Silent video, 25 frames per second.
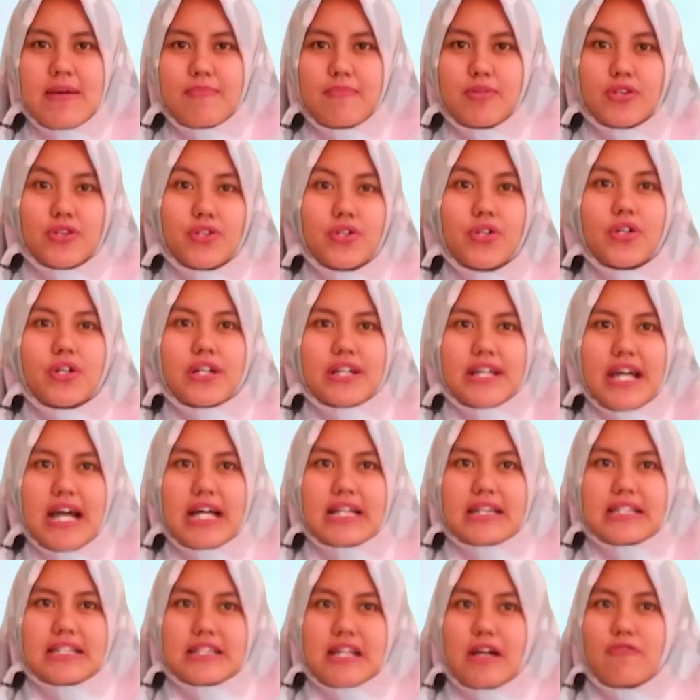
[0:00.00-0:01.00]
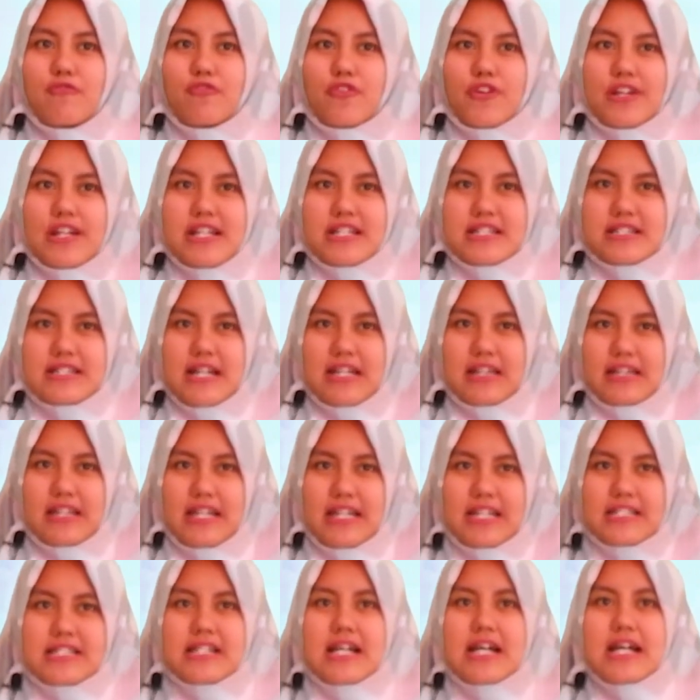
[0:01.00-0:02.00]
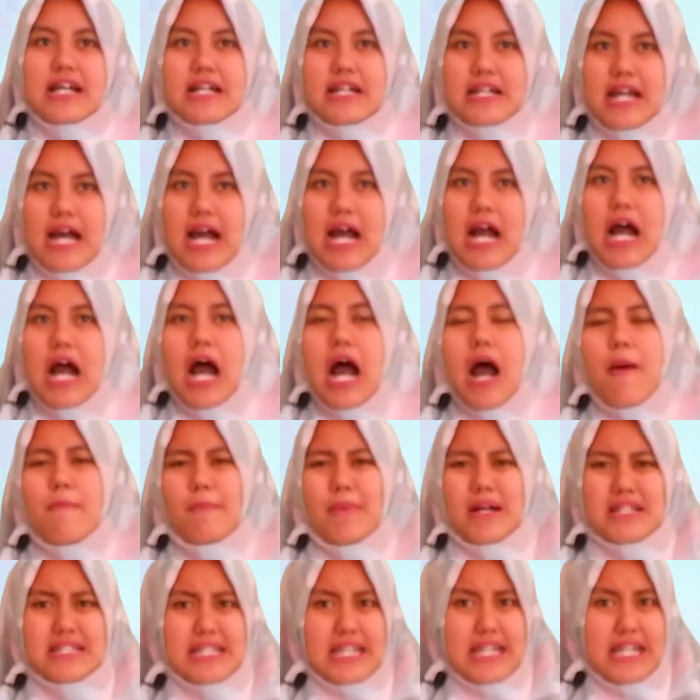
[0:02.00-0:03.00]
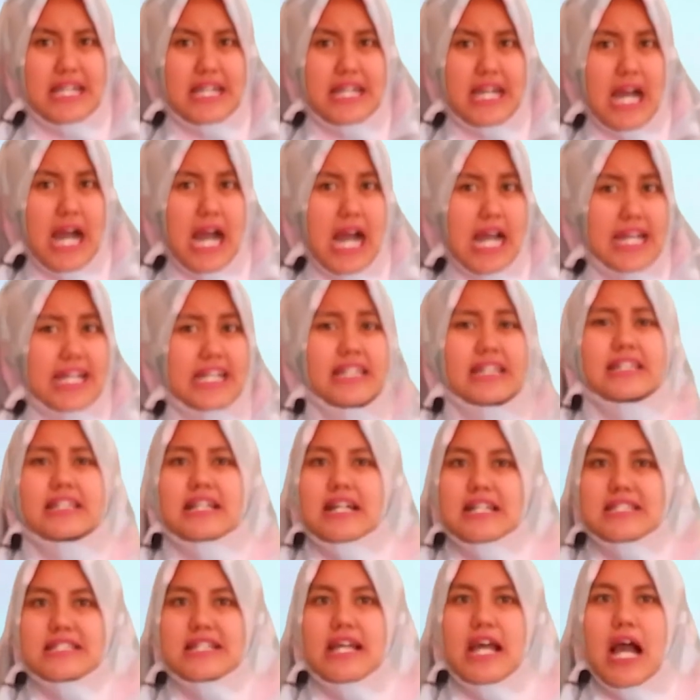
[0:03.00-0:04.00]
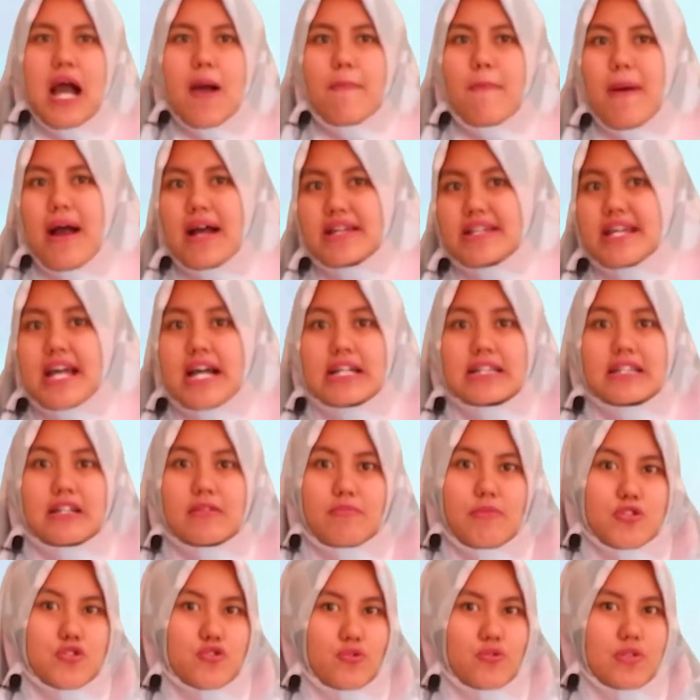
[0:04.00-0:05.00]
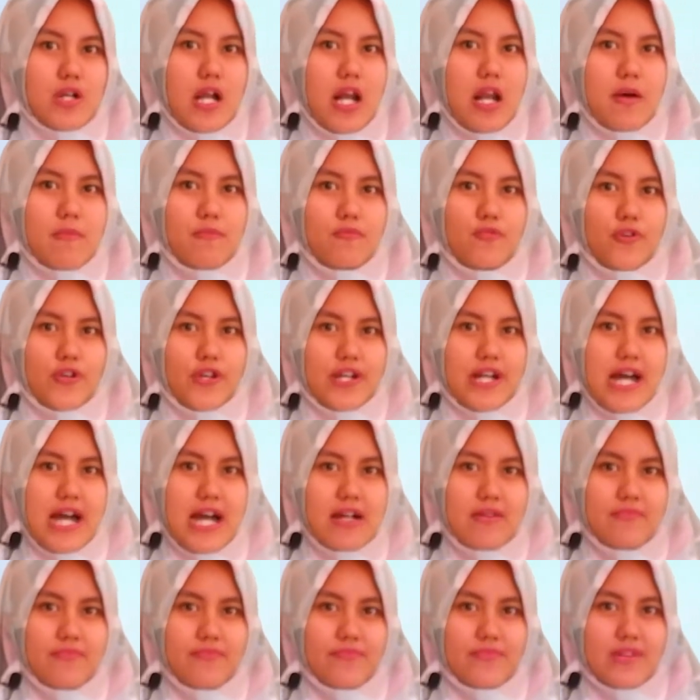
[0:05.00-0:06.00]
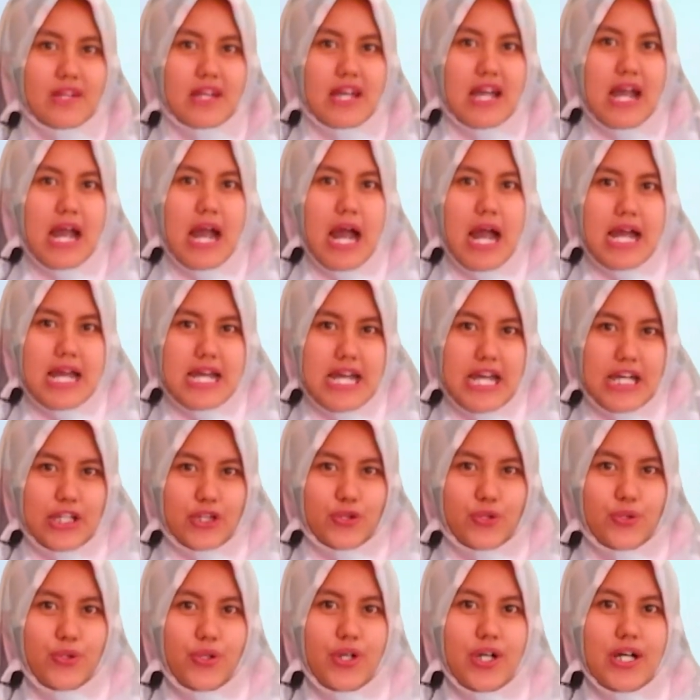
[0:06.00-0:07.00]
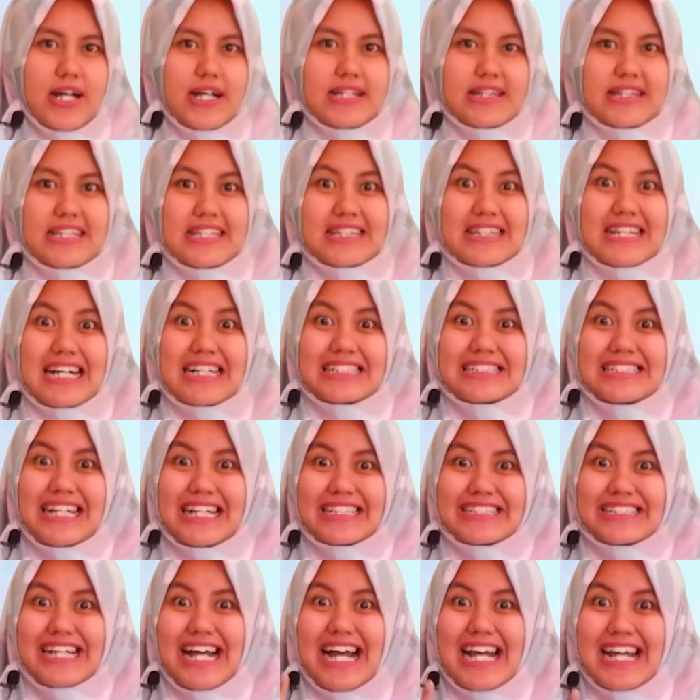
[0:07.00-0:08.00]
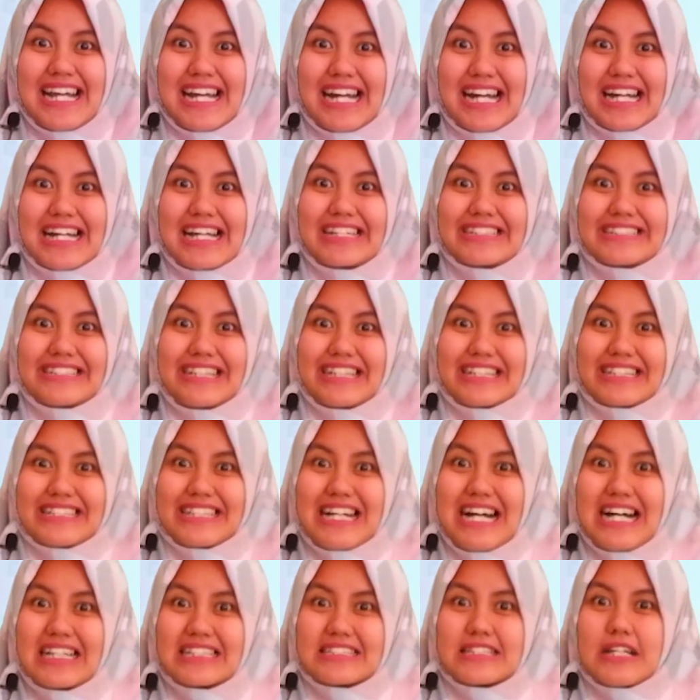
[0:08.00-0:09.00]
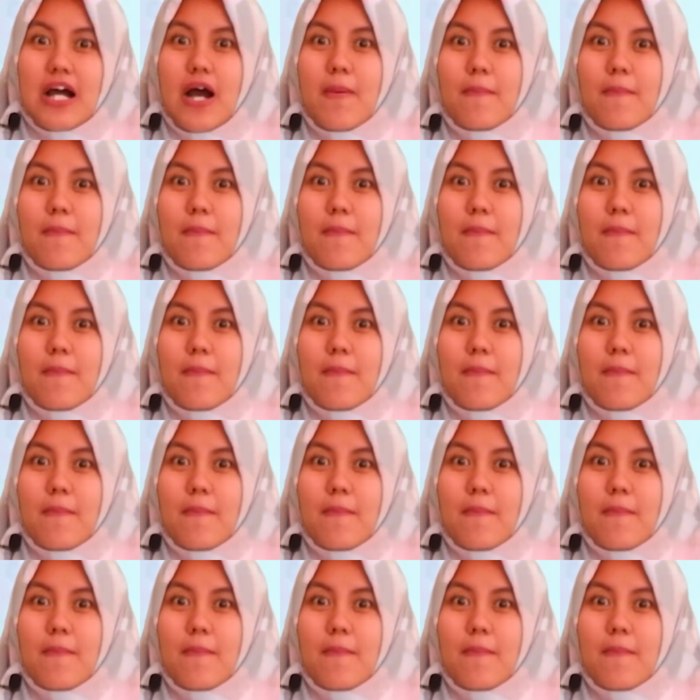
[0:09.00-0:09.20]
Betul ya tentang fluida statis. Nah, masih ingat gak sih apa aja yang termasuk dalam fluida? yaitu tentang zat cair dan zat gas.